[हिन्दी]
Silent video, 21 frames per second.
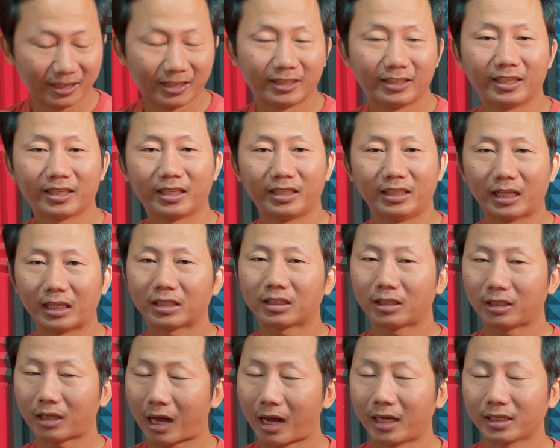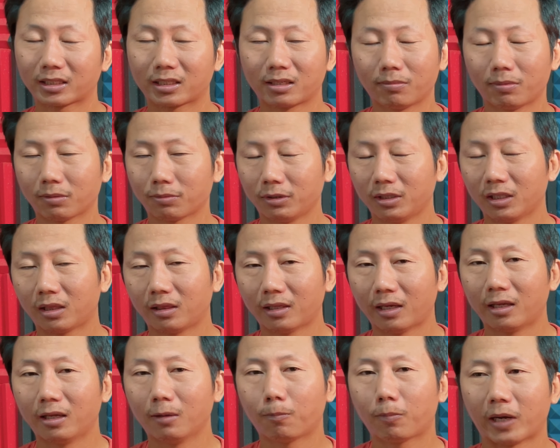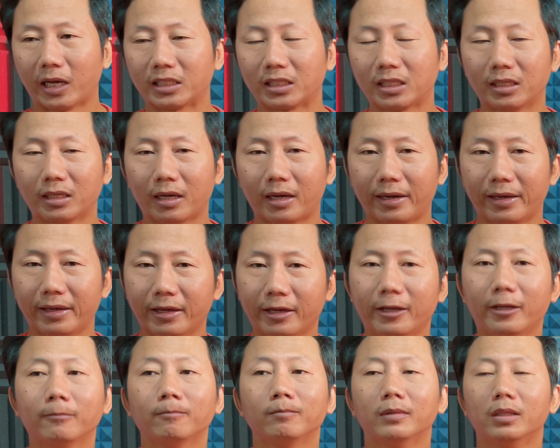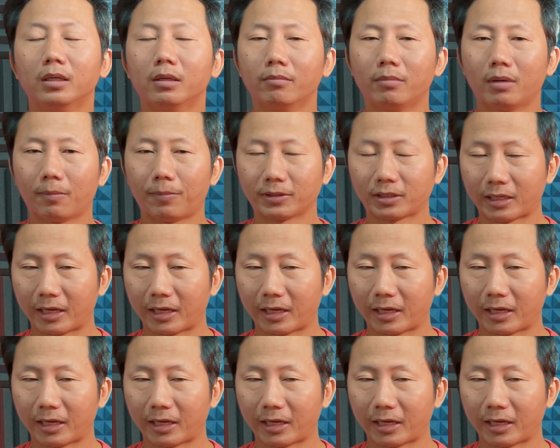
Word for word: ठीक है ये आज के बस इतने ही प्राइसिंग आए हैं मेरे पास